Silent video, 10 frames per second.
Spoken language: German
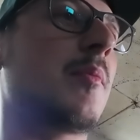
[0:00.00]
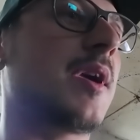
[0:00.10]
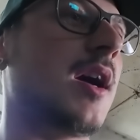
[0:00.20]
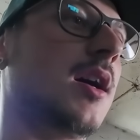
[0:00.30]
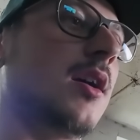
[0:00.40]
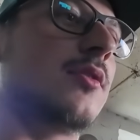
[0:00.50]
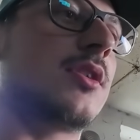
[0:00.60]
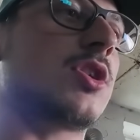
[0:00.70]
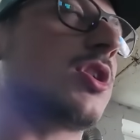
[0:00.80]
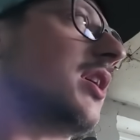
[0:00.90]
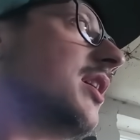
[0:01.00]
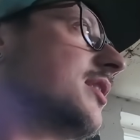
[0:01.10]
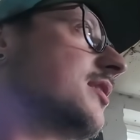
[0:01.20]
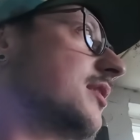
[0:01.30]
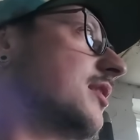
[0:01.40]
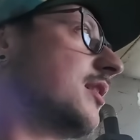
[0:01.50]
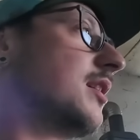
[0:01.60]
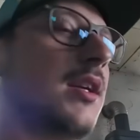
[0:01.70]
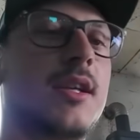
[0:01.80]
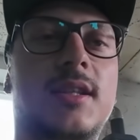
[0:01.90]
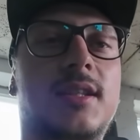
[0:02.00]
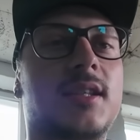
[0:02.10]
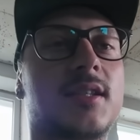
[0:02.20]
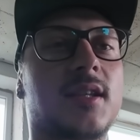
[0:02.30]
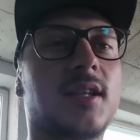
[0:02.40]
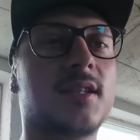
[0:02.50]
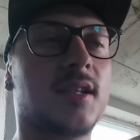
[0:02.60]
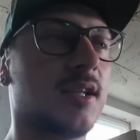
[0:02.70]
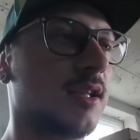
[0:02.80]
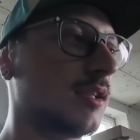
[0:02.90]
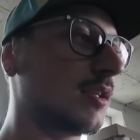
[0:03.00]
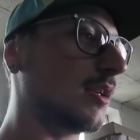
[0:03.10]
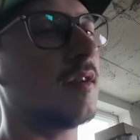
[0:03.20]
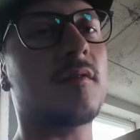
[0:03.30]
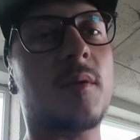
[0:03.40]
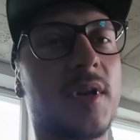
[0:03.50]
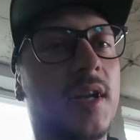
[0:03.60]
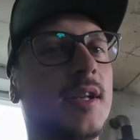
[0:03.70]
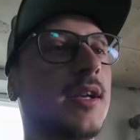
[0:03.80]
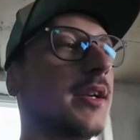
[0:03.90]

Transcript: mit dem Kercher runterstrahlen. Dies, das, Ananas. Fangen wir mal an.